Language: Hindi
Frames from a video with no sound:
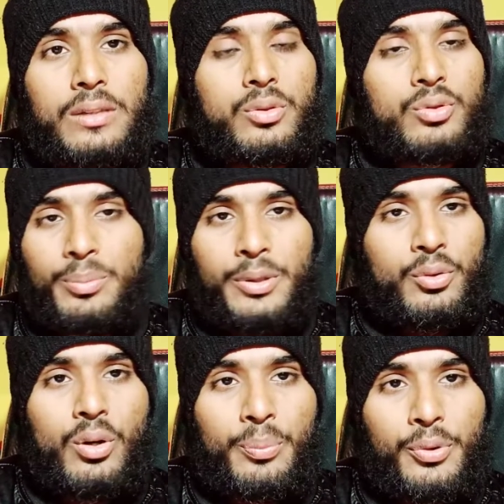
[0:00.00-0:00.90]
हो तो
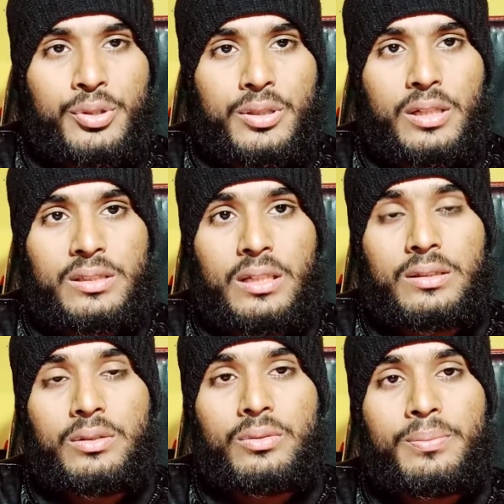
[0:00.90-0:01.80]
वीडियो को पोस्ट कर
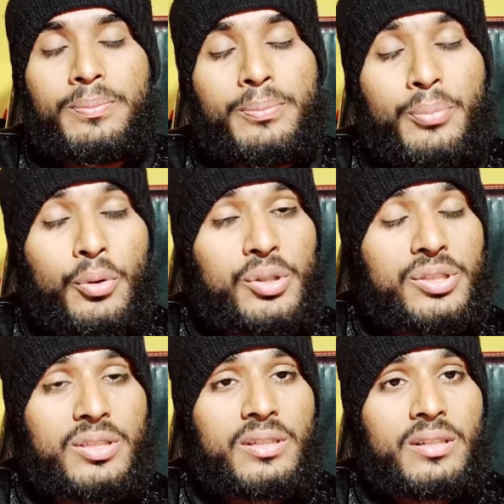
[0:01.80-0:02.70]
जाते हो
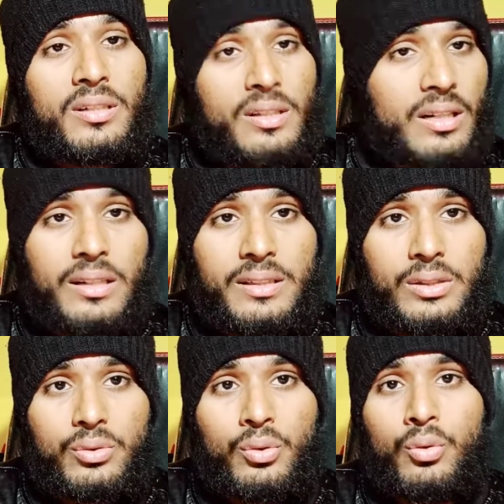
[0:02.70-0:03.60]
पोस्ट कर
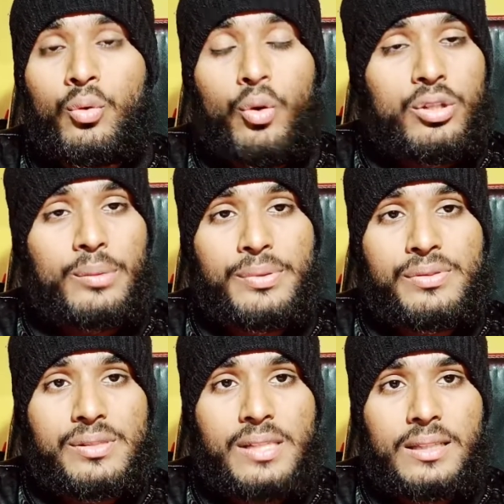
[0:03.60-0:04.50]
देते हो कोई ऑप्शन
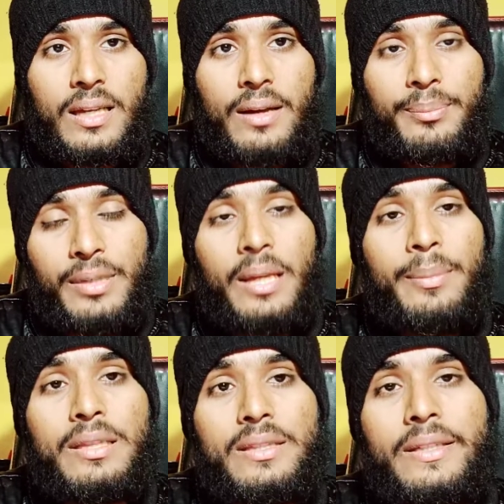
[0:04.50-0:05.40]
से ज़्यादा नहीं
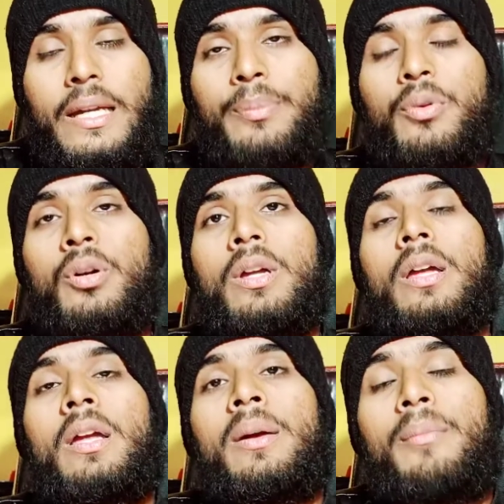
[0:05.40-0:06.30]
मिलती है आपको
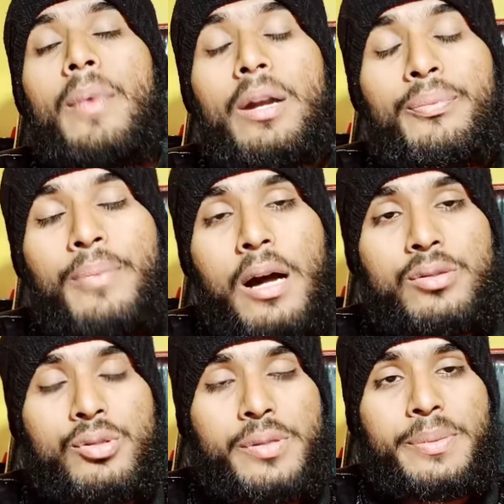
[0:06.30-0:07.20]
बट
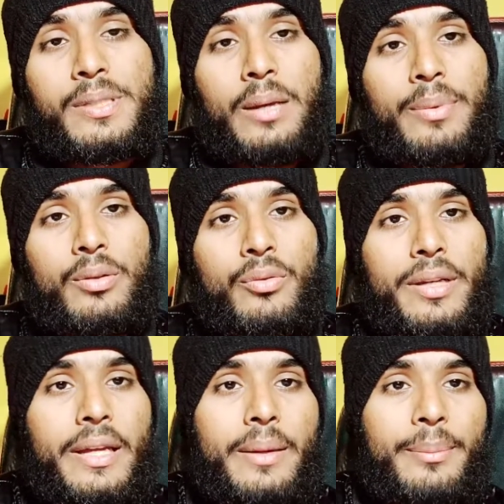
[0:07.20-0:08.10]
500 सब्सक्राइबर
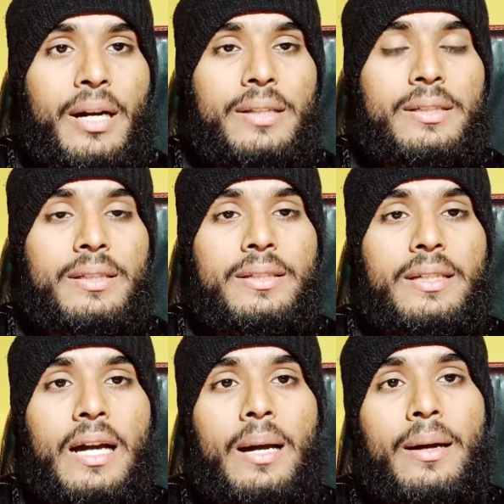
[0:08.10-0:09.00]
होने के बाद
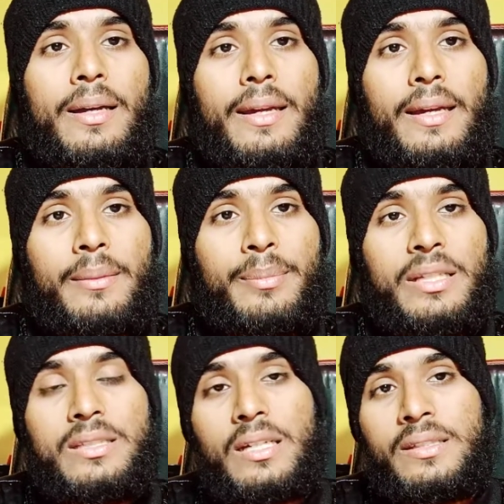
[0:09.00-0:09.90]
यहाँ एक
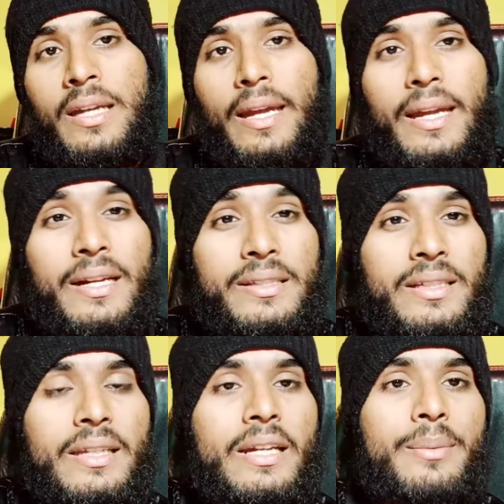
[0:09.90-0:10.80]
मिल जाती है एट दी
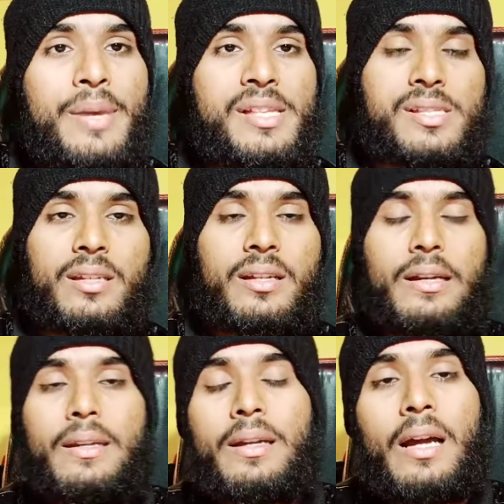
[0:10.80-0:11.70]
ग्रेड मेंशन
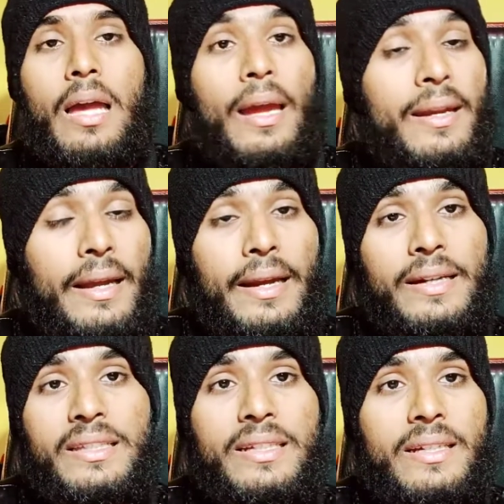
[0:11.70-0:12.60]
करने का एंड
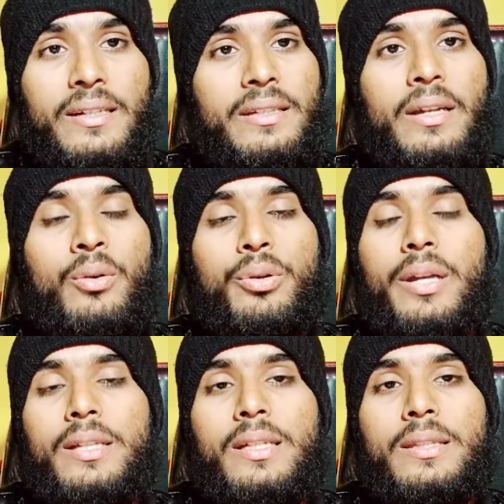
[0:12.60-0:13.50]
एट दी ग्रेड ये हो
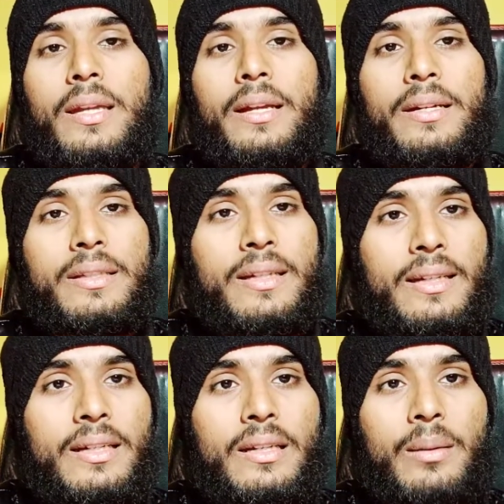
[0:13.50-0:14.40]
क्या जाती है एट दी
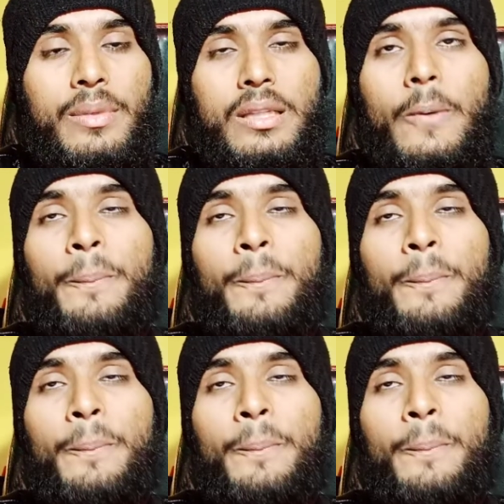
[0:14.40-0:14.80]
ग्रेड का मतलब